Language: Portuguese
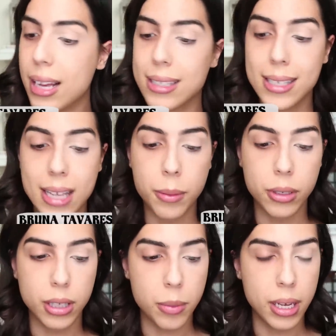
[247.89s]
Vocês sabem
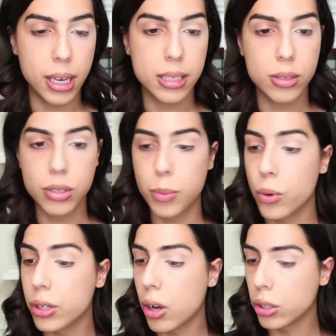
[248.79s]
que eu tenho uma relação de
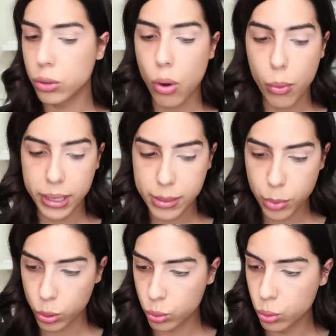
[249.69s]
amor e ódio com esse
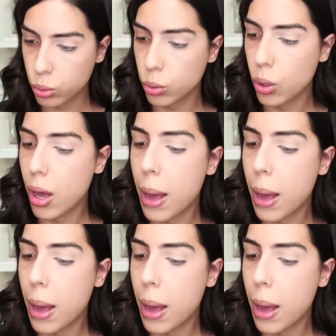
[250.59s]
produto,